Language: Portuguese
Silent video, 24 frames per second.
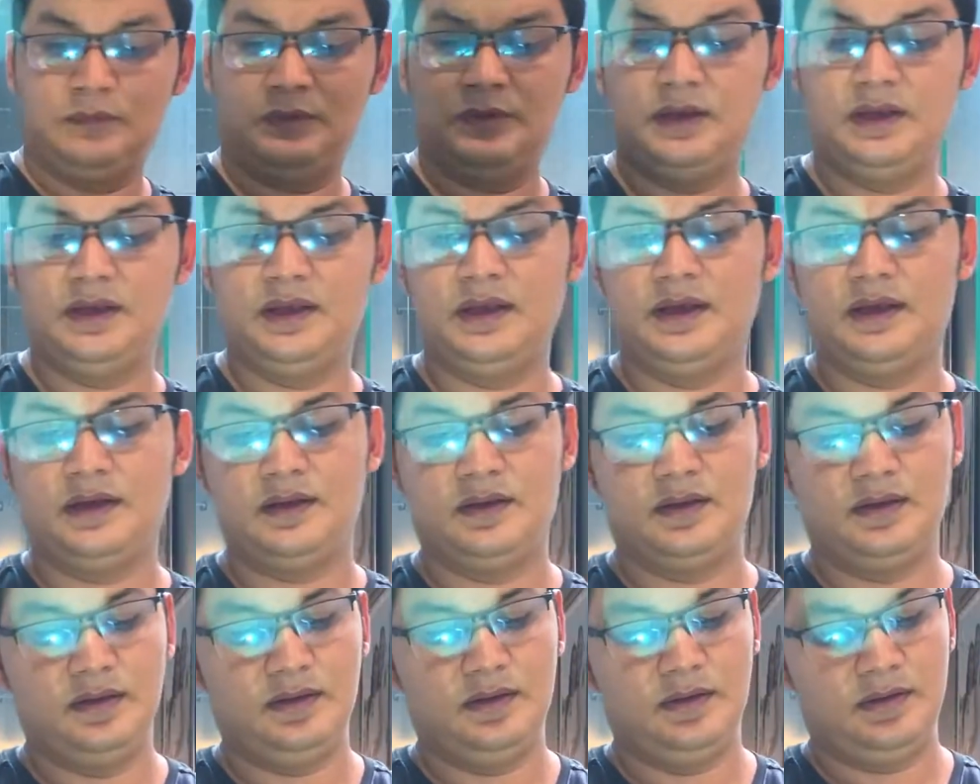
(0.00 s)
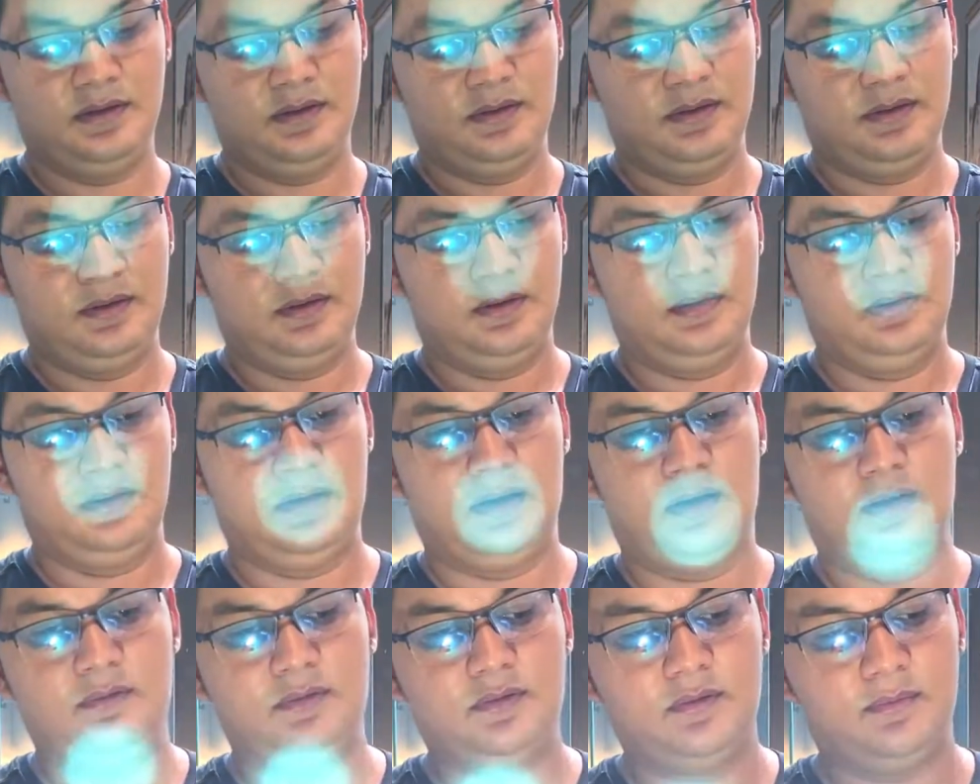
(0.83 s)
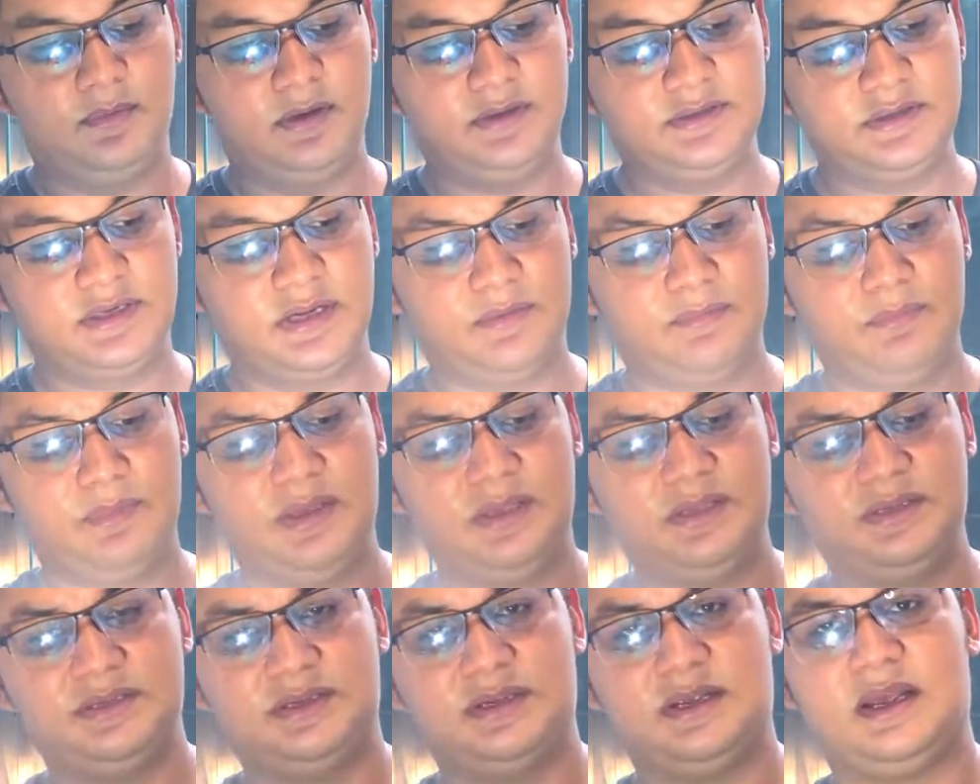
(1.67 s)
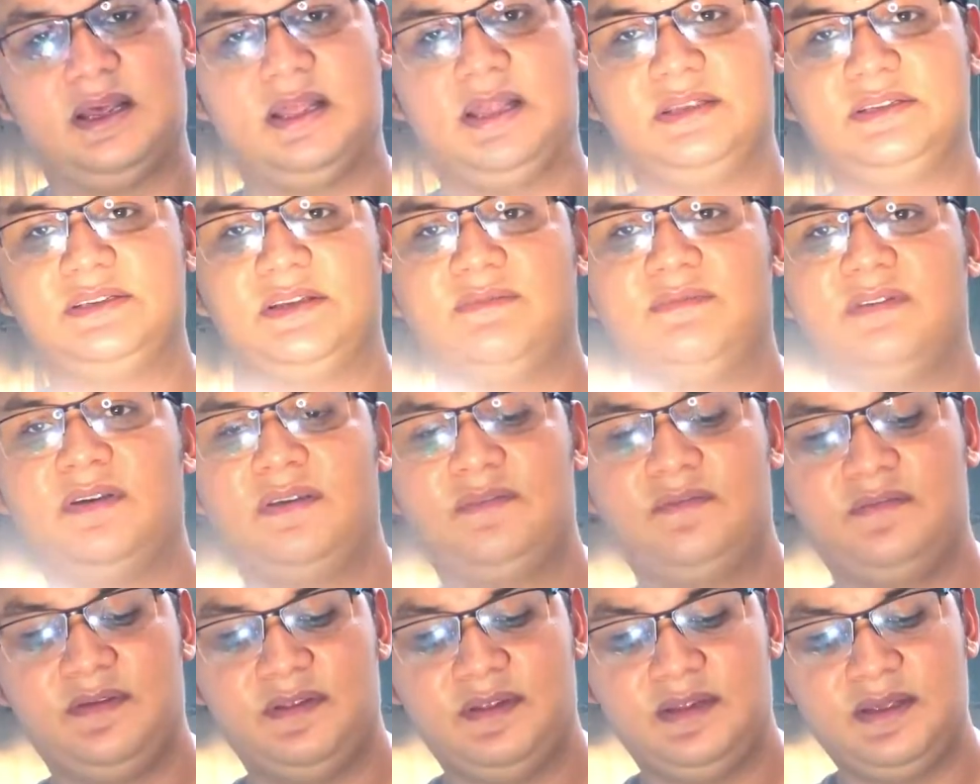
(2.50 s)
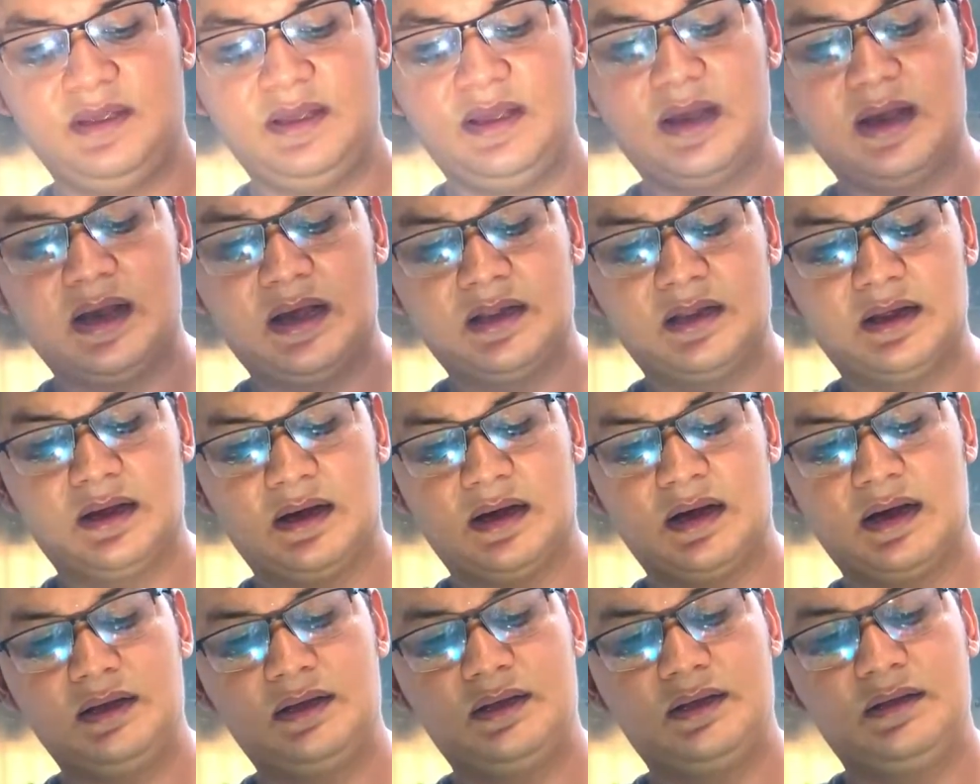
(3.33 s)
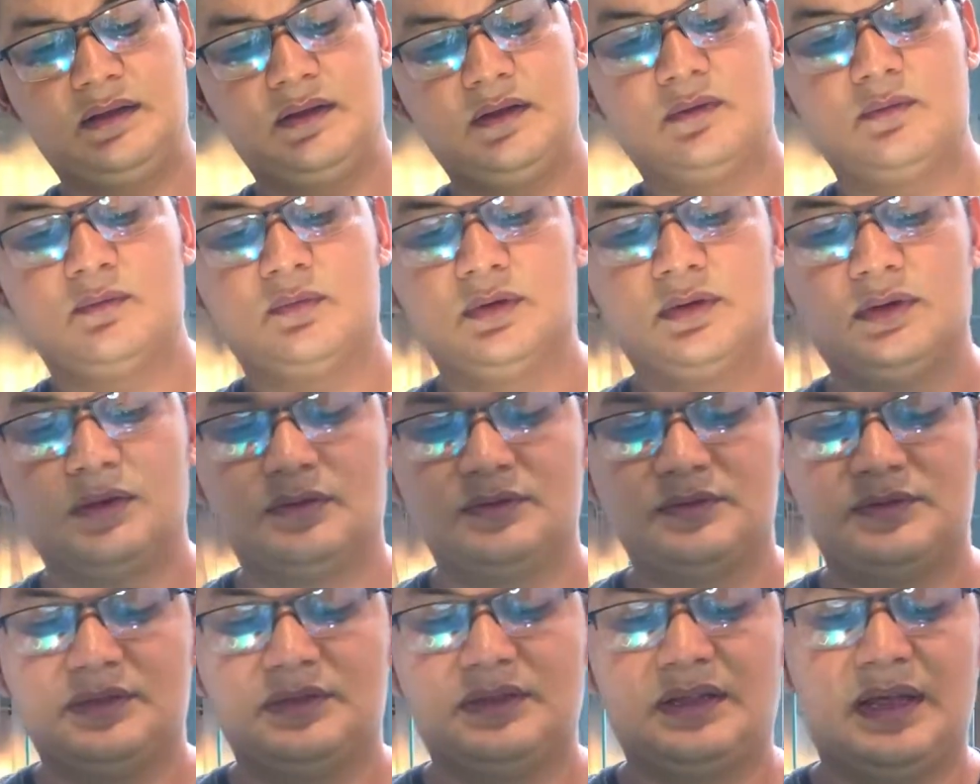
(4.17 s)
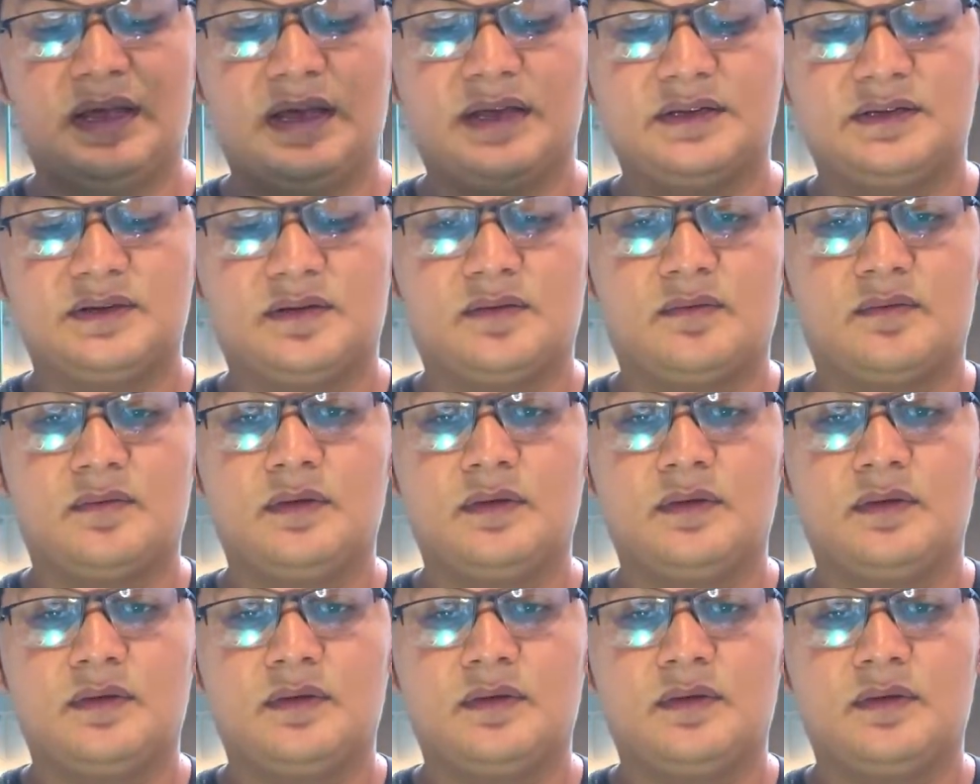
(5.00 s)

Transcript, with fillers: Liguei aqui, automaticamente ela já vai vir ligada. Aqui tem um botão de teste, ó.